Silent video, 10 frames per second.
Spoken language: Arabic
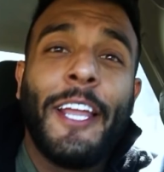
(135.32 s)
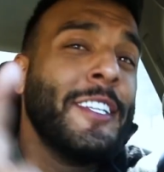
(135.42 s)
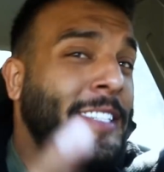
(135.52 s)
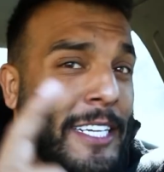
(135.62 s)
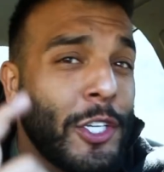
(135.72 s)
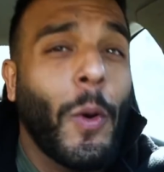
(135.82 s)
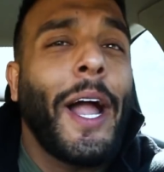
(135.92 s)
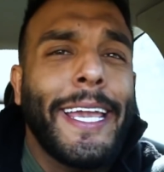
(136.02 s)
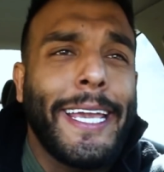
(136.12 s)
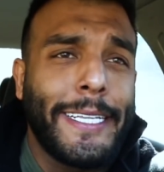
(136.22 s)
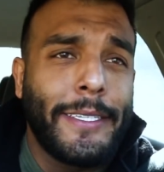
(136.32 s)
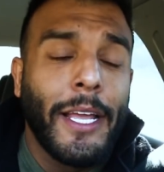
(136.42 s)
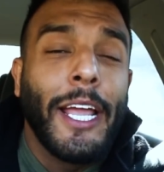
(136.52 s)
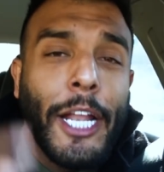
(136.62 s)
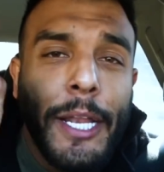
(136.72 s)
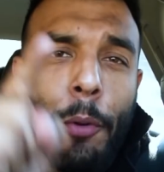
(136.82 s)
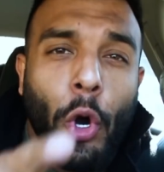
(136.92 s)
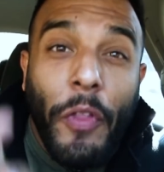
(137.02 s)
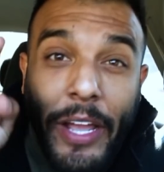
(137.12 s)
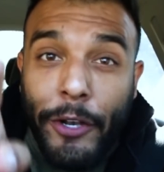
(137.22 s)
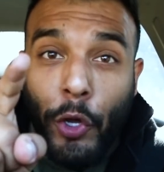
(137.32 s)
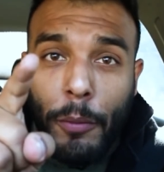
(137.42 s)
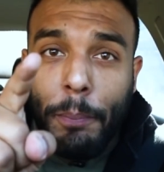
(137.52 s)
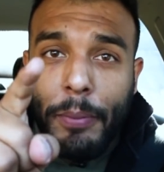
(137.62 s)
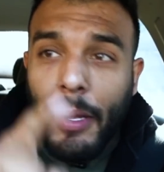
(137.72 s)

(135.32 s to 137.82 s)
الانسان الوحيد اللي بياخذك عن حب